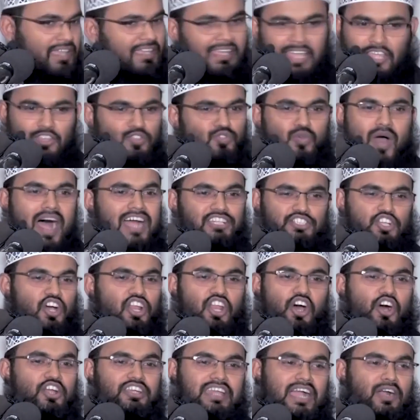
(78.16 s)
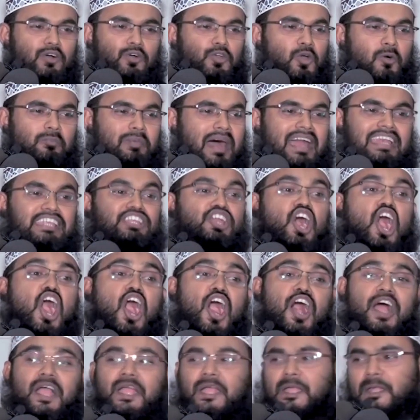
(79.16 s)
কিন্তু আসলে ওটা কোনো পানি
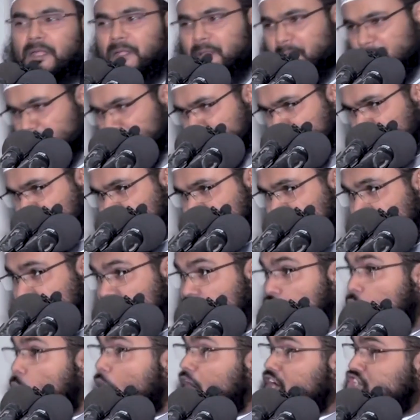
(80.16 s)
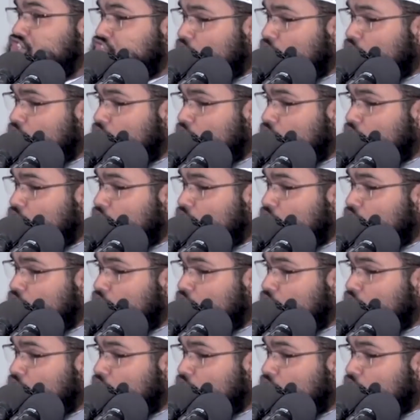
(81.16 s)
নয় ওই